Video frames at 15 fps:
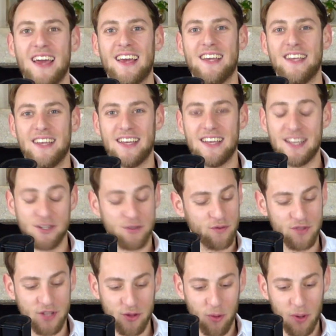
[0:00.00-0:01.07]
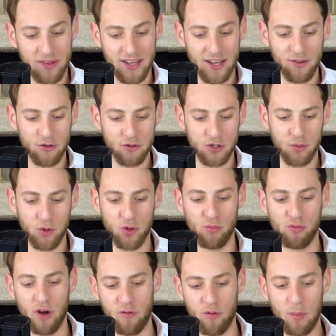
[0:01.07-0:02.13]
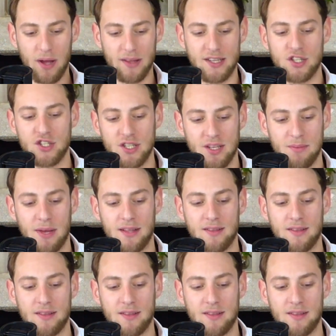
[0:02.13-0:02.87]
et, je trouve ça trop intéressant justement de pouvoir vous partager,